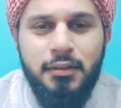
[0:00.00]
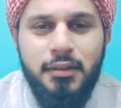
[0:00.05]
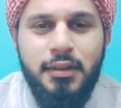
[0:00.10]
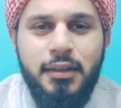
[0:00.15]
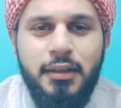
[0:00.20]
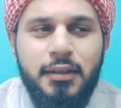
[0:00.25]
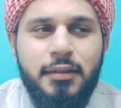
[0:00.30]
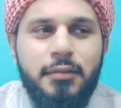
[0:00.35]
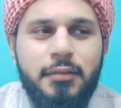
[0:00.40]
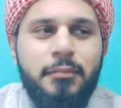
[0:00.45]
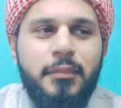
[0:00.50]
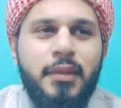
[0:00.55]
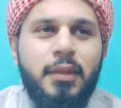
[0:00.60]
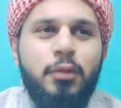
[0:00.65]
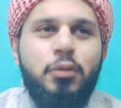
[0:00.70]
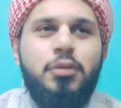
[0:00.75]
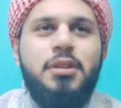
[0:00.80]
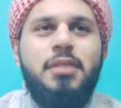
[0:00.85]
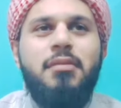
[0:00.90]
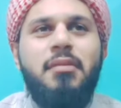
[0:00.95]
ठीक है
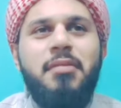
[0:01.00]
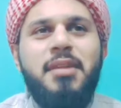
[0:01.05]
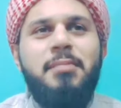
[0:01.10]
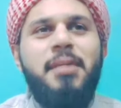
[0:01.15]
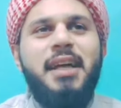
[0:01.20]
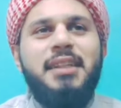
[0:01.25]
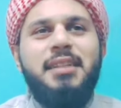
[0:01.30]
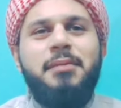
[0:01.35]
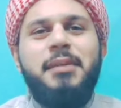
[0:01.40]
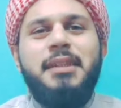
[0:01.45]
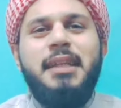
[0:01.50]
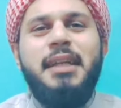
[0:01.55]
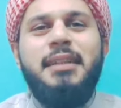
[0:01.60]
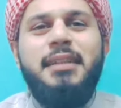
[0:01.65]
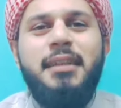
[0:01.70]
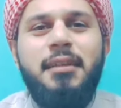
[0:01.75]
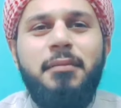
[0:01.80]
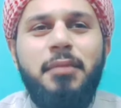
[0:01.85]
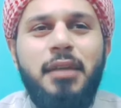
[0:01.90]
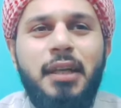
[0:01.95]
तो जब हम ये बातें
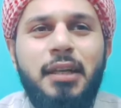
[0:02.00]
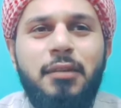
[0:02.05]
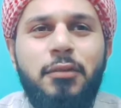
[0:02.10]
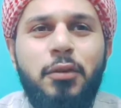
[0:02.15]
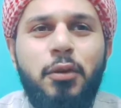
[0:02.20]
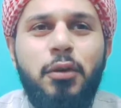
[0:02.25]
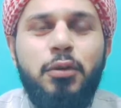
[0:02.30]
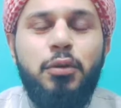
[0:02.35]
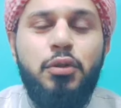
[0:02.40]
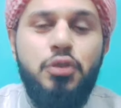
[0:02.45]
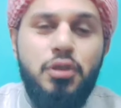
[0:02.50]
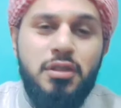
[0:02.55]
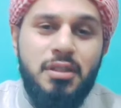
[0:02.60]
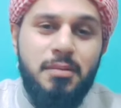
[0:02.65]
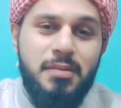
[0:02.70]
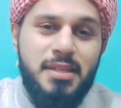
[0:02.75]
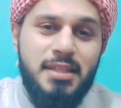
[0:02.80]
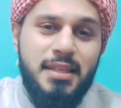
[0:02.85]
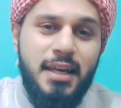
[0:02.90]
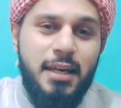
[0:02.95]
बताते हैं बरेलवियों को तो जो
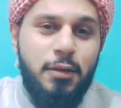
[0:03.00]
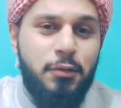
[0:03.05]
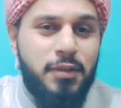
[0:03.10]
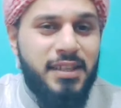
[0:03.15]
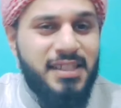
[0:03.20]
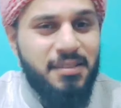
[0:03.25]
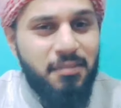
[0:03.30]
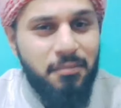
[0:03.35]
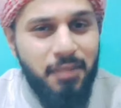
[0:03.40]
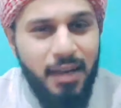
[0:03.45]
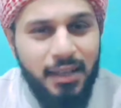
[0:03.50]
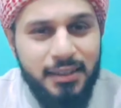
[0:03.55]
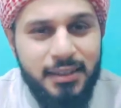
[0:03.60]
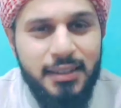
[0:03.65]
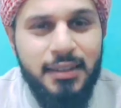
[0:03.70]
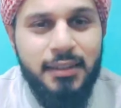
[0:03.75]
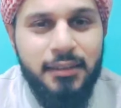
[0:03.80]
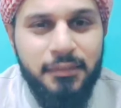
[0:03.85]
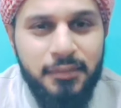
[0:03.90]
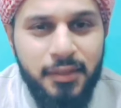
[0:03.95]
समझदार है उनकी समझ में
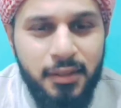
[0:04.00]
आती है